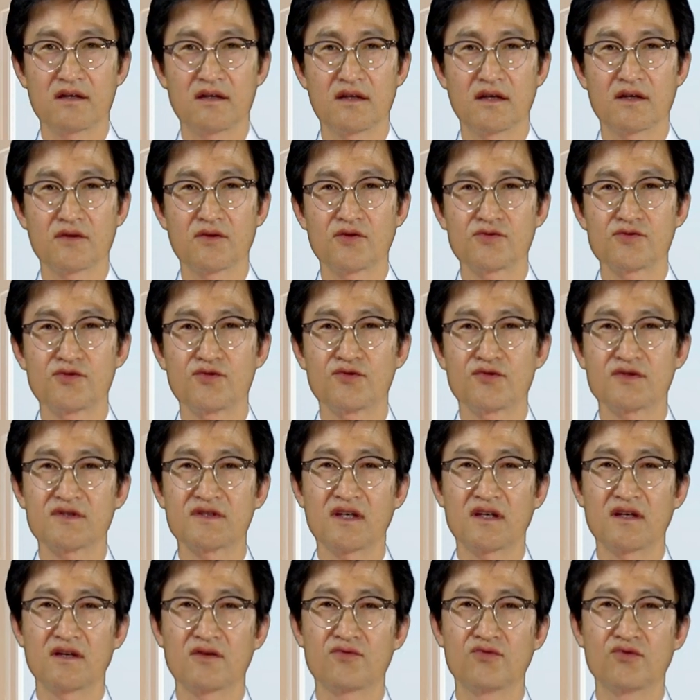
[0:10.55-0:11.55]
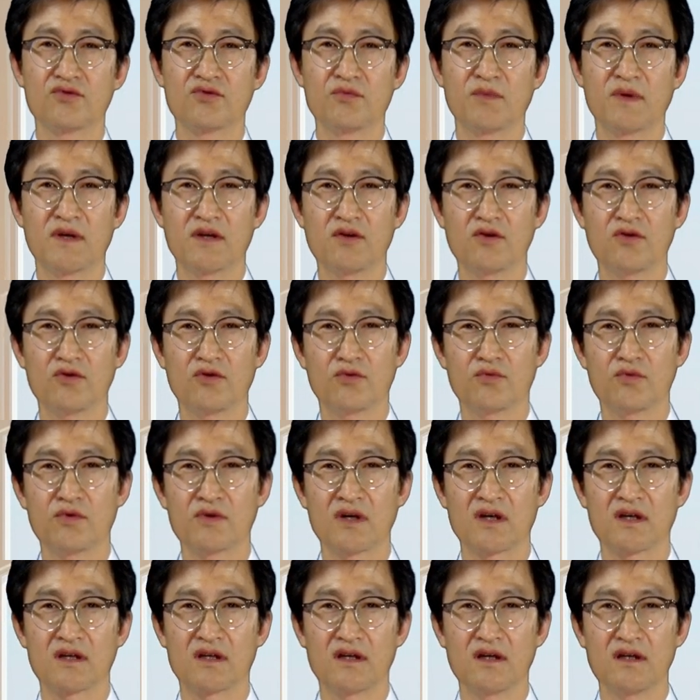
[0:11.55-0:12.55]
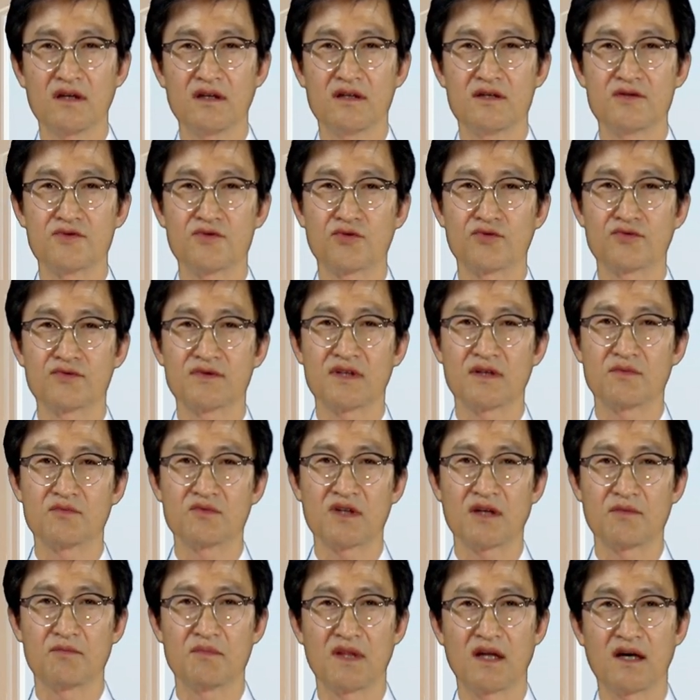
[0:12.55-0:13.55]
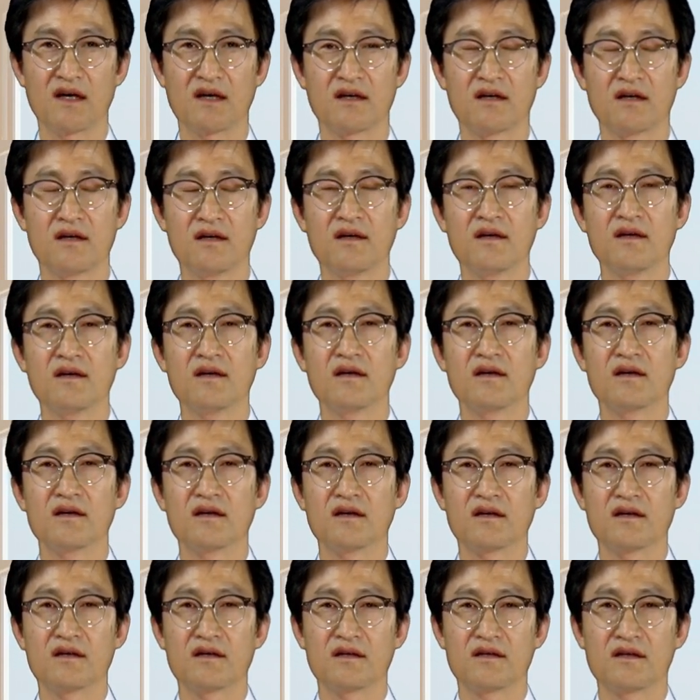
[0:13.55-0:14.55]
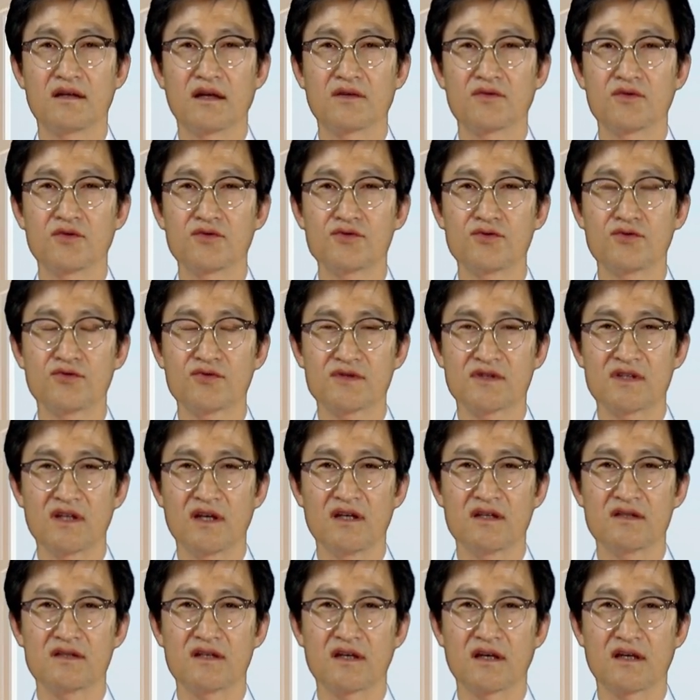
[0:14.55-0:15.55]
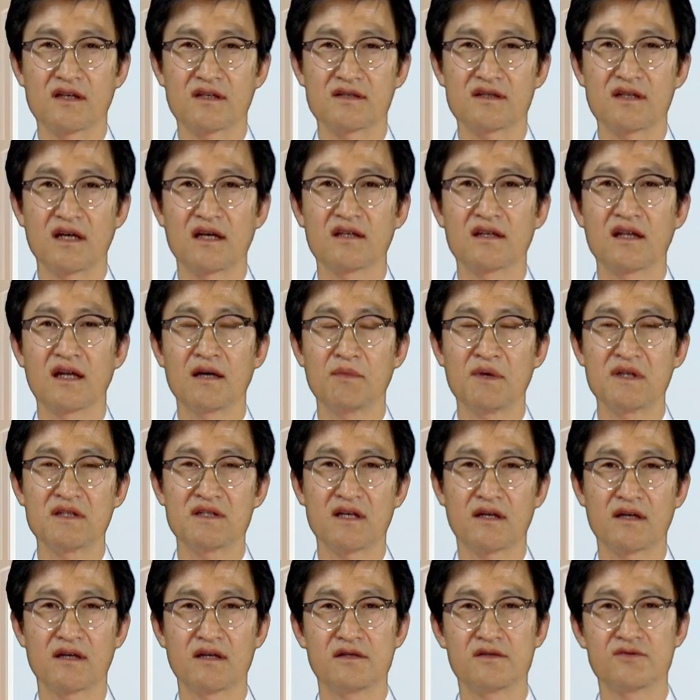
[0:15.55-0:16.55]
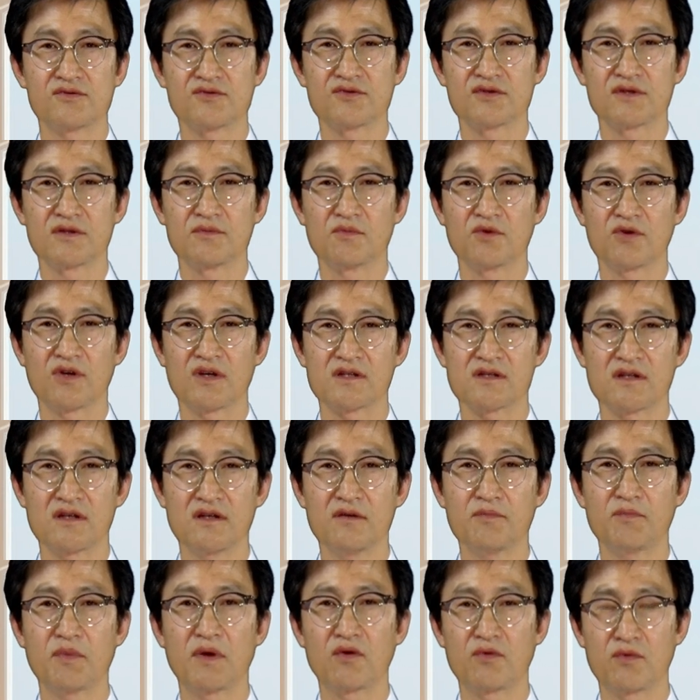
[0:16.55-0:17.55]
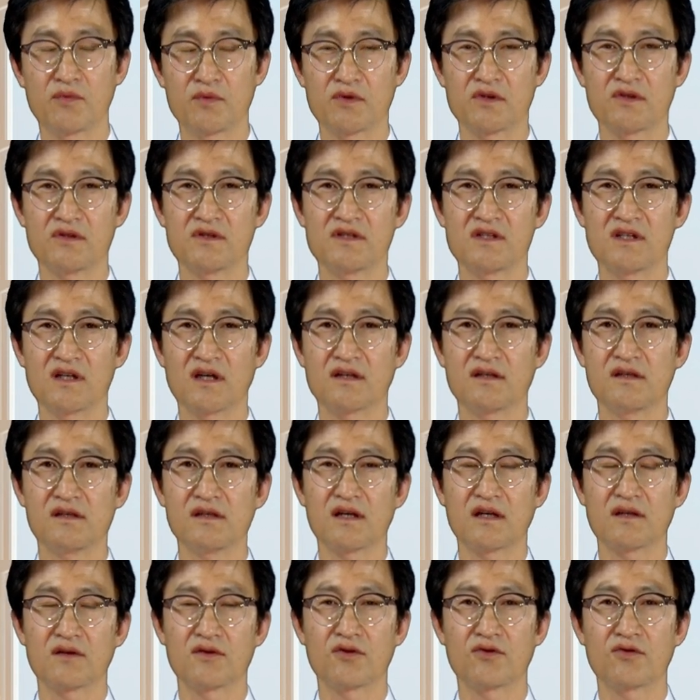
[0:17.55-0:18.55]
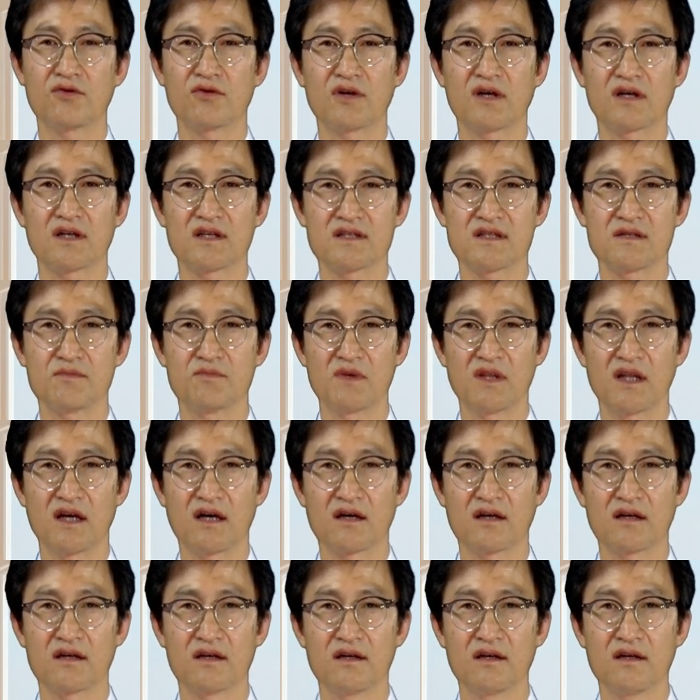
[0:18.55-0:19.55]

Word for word: 양도소득세가 궁금해요. 5분 강의의 이종훈 세무사입니다. 아, 양도소득세 제가 상담한 사례를 중심으로 해서 배워보는 시간을 갖도록 하겠습니다.